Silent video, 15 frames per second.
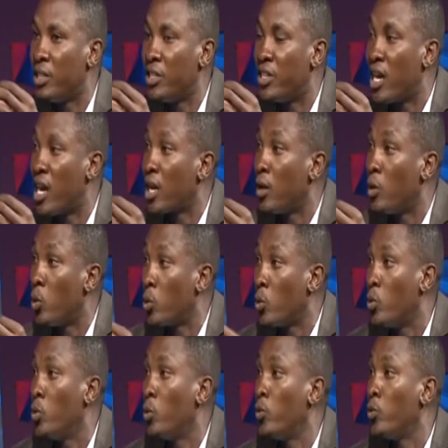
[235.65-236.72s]
ادراك
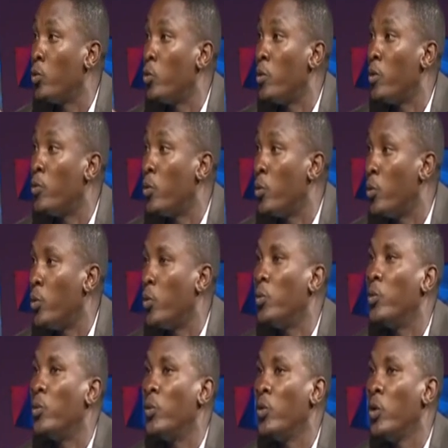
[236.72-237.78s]
الحروف
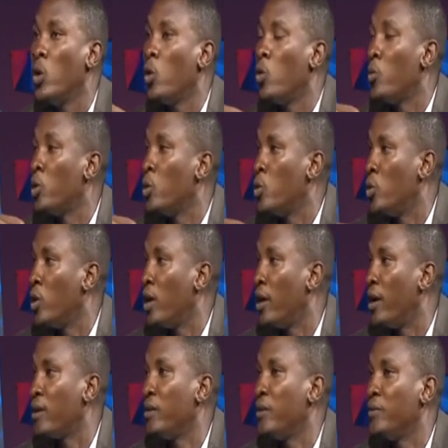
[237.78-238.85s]
ومفهومه ومدلول
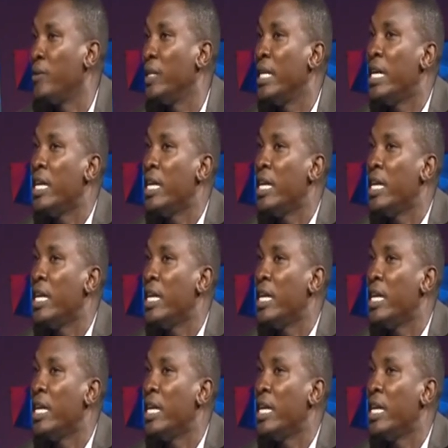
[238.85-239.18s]
الحريف